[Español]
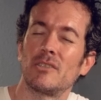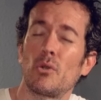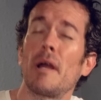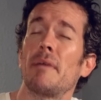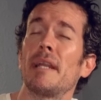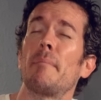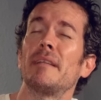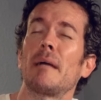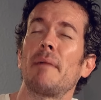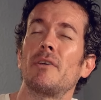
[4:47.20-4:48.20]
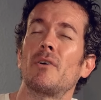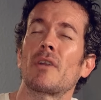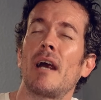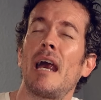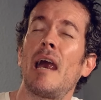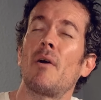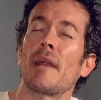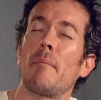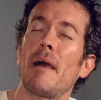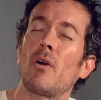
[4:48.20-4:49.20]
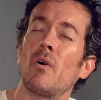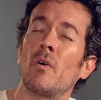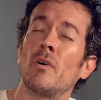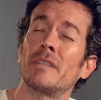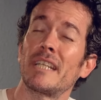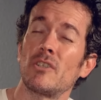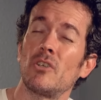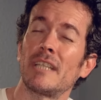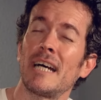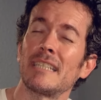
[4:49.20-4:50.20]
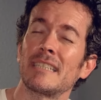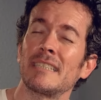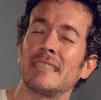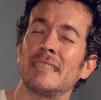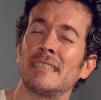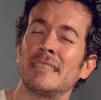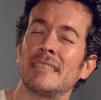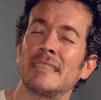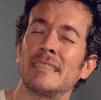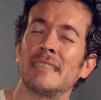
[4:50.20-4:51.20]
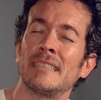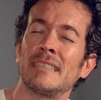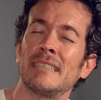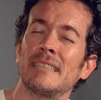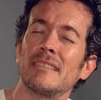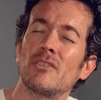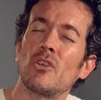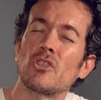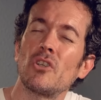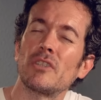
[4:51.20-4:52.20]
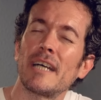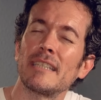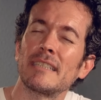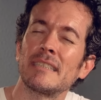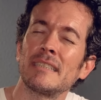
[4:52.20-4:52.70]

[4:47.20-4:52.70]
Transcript: Suena bien a penta mayor. Ahora bajo tres notas, dos notas.